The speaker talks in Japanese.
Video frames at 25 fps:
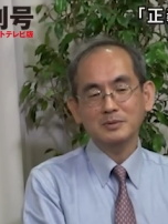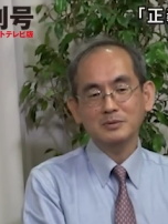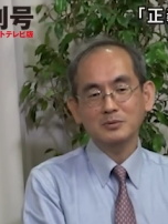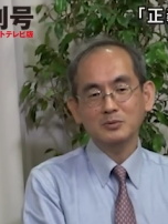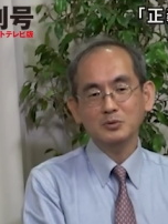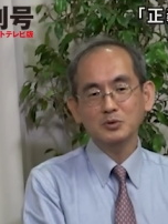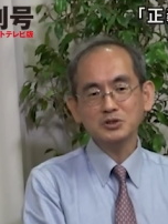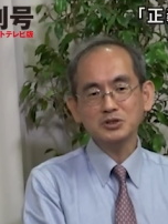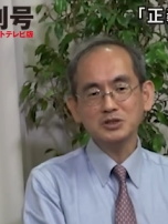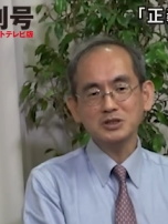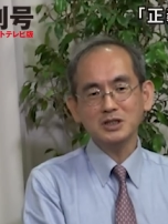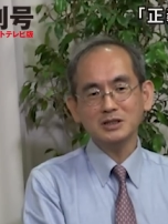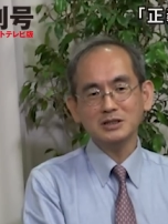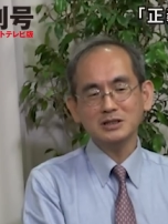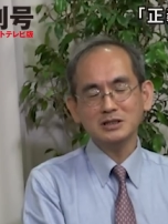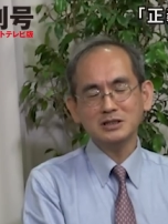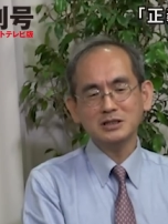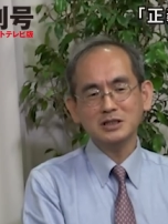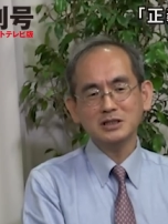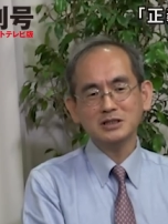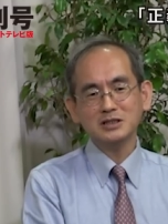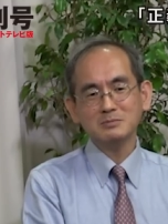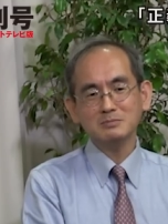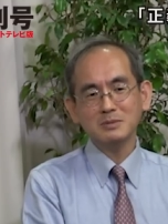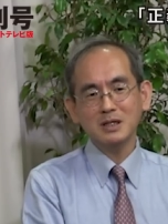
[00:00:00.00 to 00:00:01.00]
ロシアにし
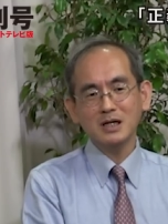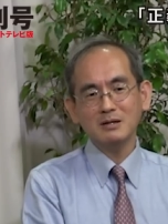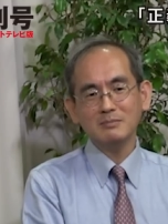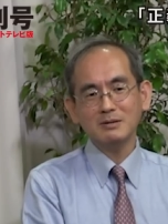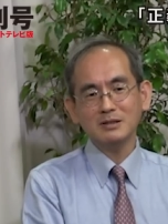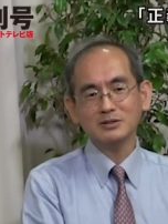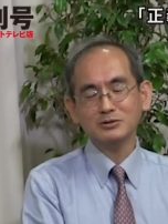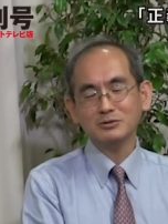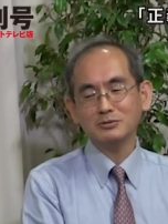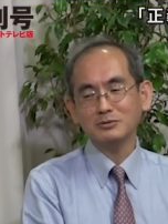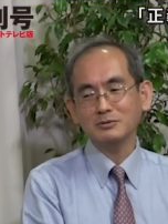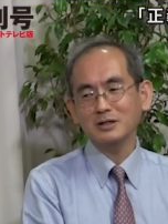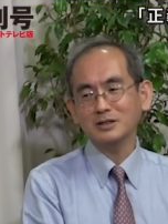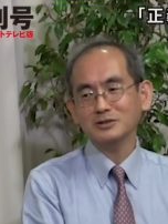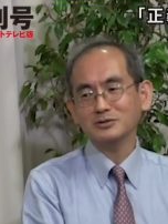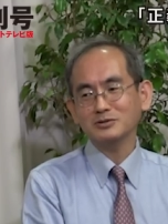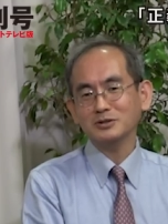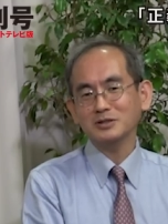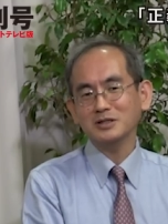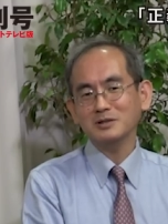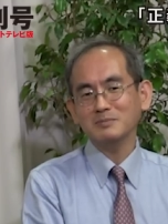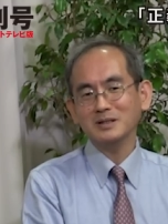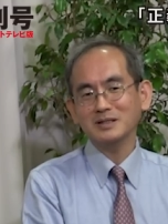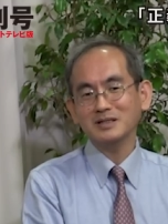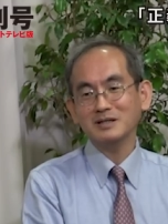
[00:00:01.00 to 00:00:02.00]
てしまえばそれはそ
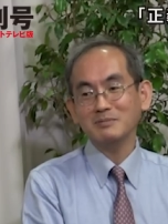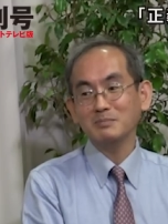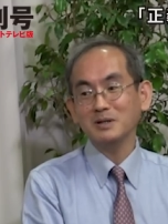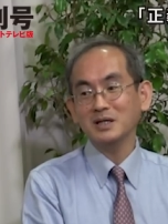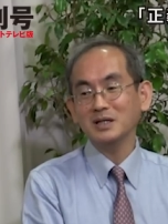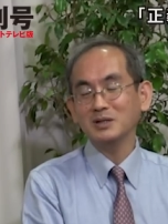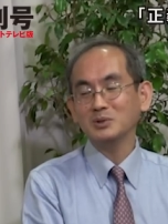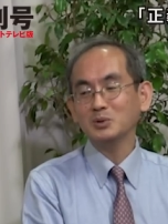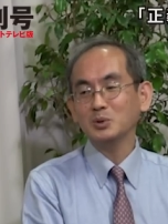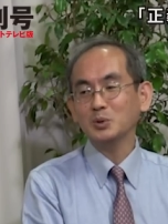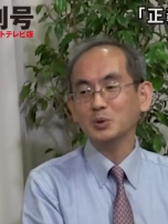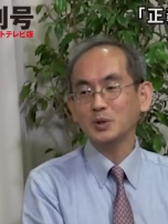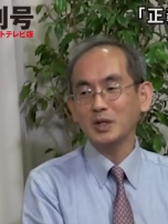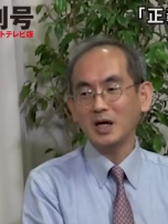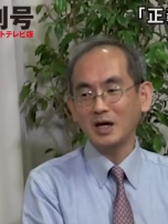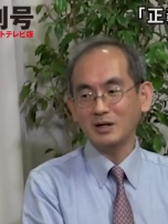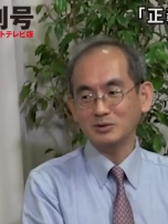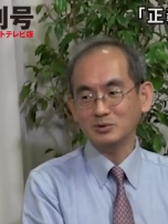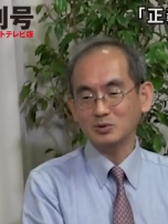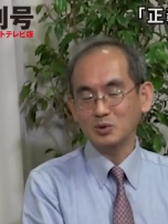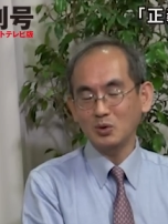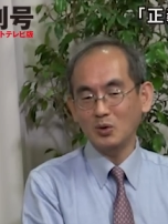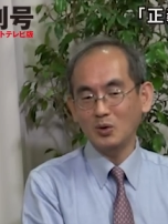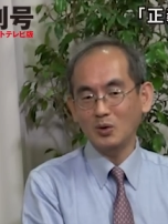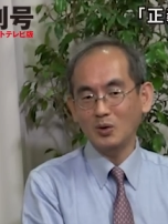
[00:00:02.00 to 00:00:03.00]
れでまだ面倒であ
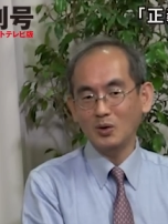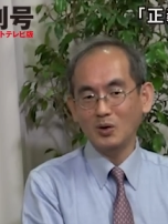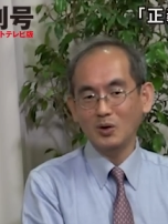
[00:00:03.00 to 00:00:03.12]
ると